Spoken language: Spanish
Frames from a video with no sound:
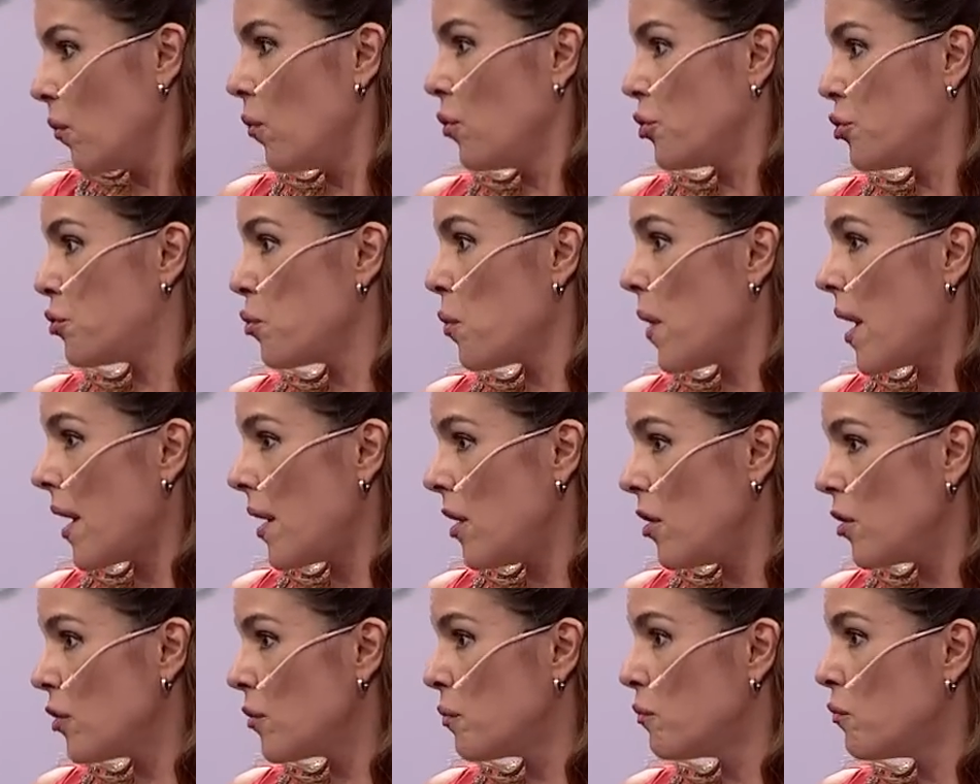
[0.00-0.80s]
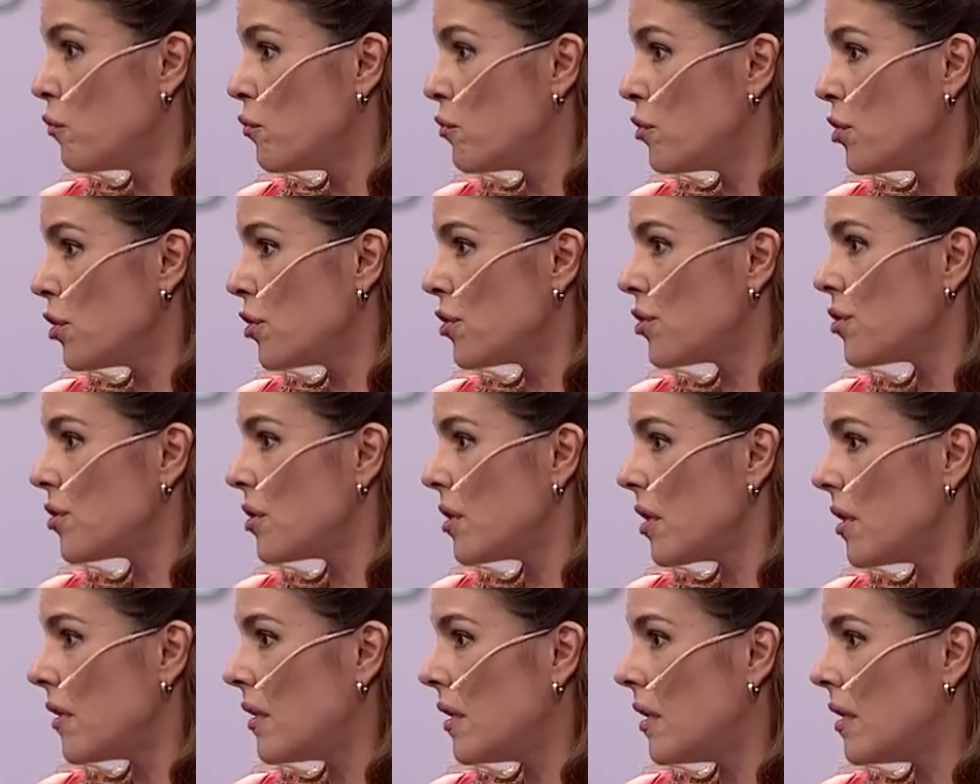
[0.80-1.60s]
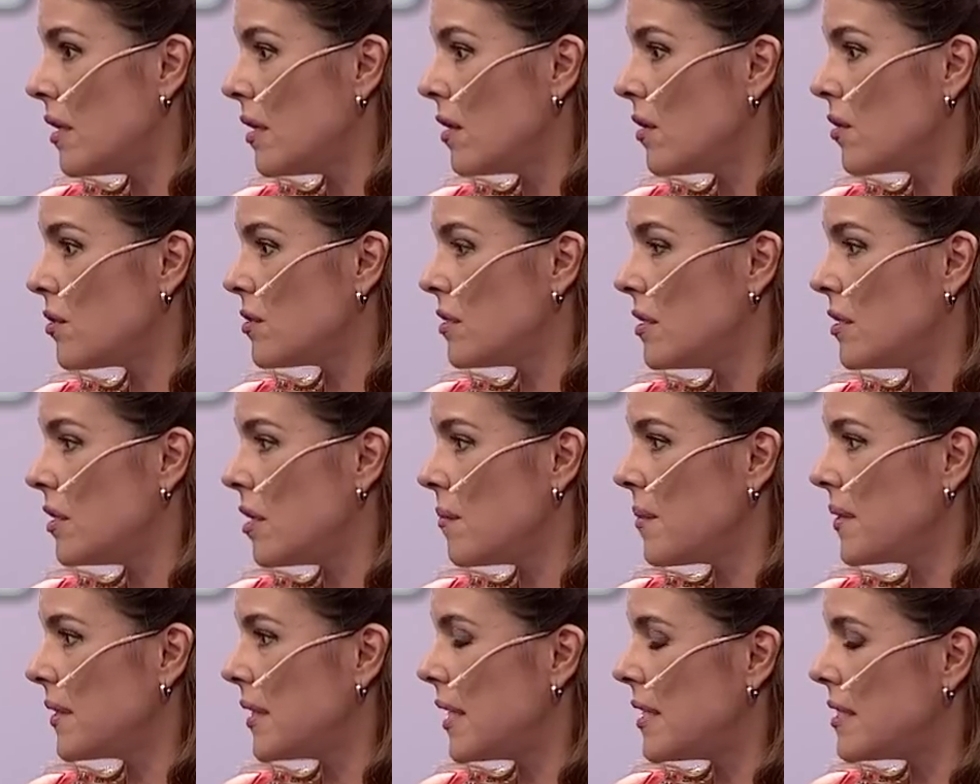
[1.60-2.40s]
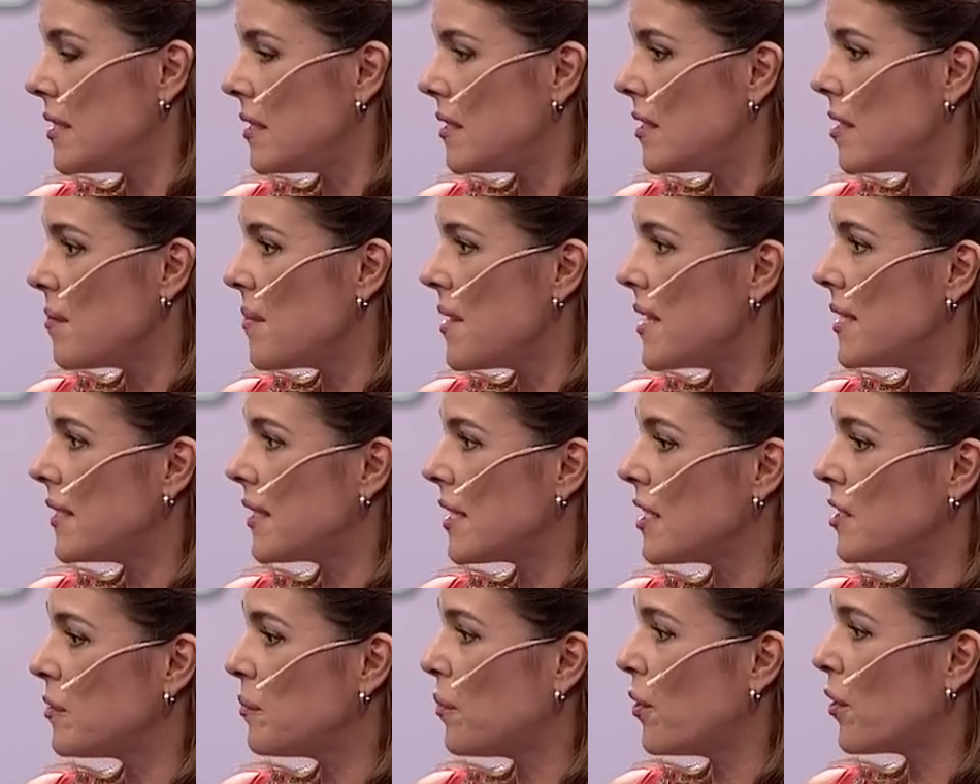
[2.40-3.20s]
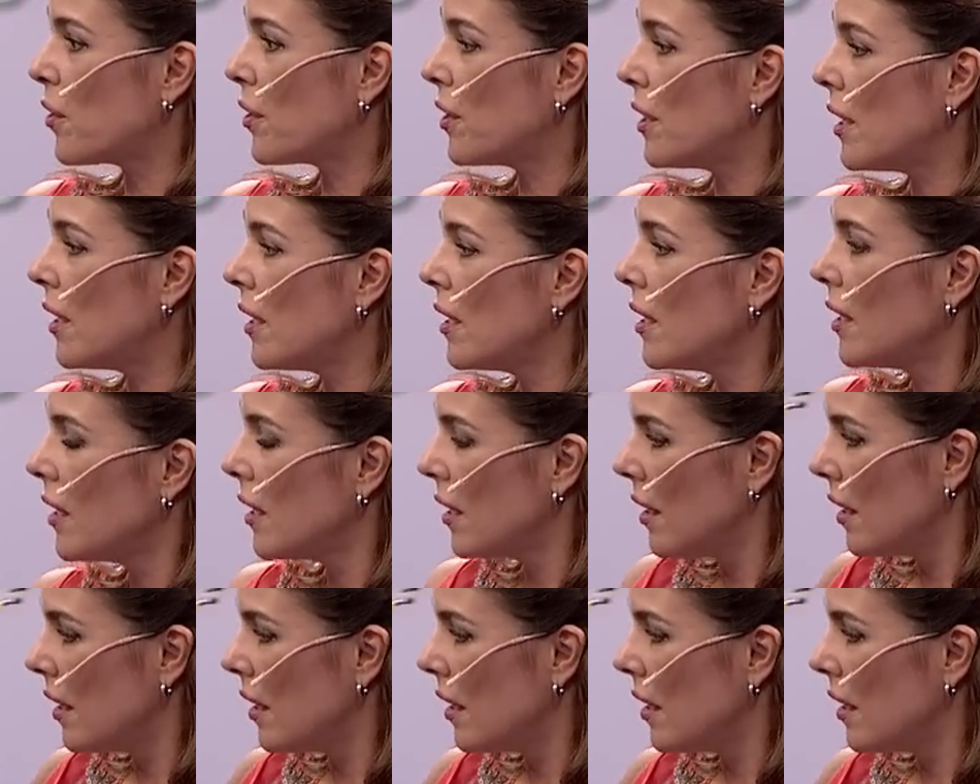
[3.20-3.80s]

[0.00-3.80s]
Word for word: usuarios muchos los del sistema de transporte.